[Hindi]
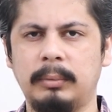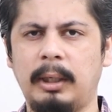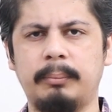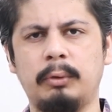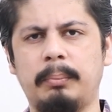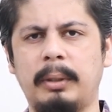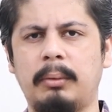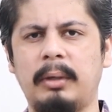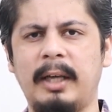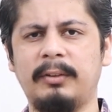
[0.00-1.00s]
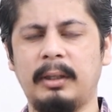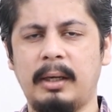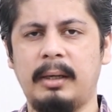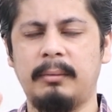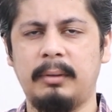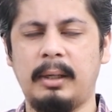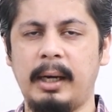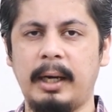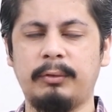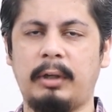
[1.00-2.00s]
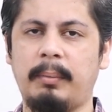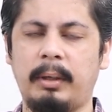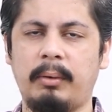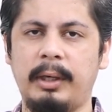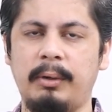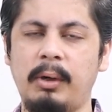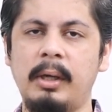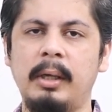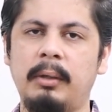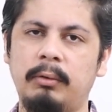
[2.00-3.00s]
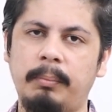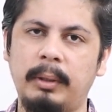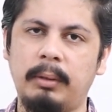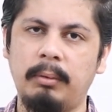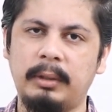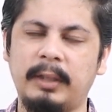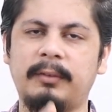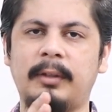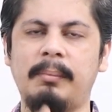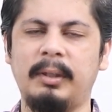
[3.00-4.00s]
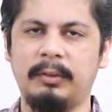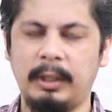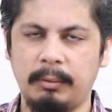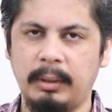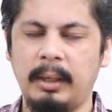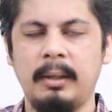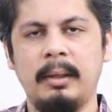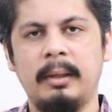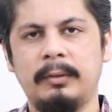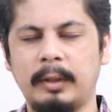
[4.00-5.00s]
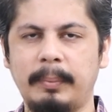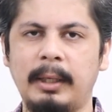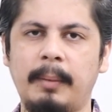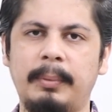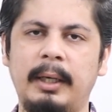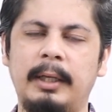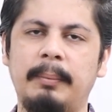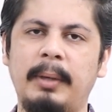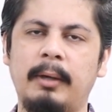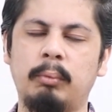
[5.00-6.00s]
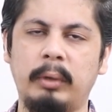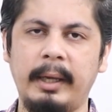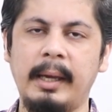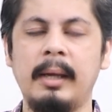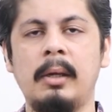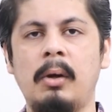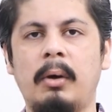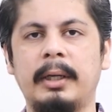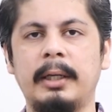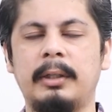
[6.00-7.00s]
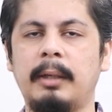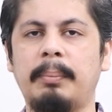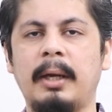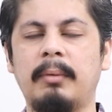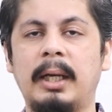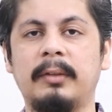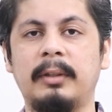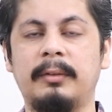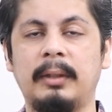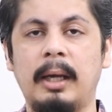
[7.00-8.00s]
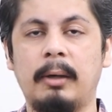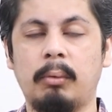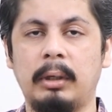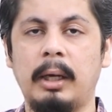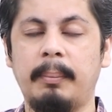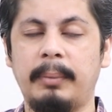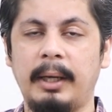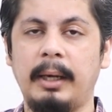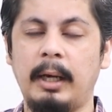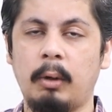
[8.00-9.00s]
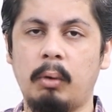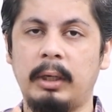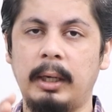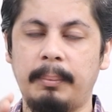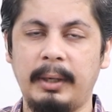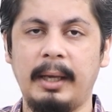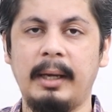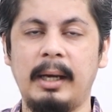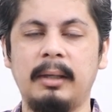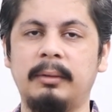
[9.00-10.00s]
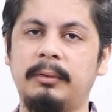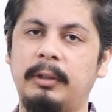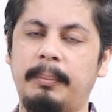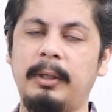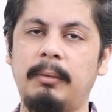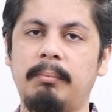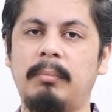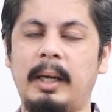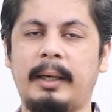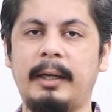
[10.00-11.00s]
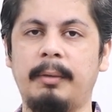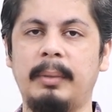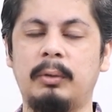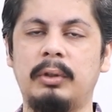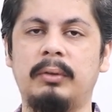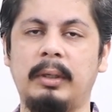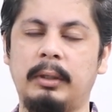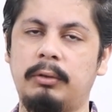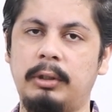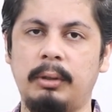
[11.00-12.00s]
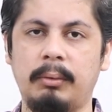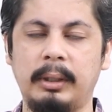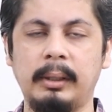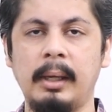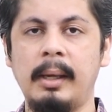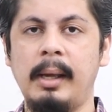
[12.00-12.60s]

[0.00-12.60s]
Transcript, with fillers: मतलब जो बिल्कुल ऐसा खरा स्टेबल कॉइन हो जो बिल्कुल टस से मस नहीं हुआ सभी अपने डी पैग हुए हैं और ये डी पैग वाला सिलसिला रुकना पड़ेगा रोकना पड़ेगा तभी मार्केट में चीज़ें अच्छी होंगी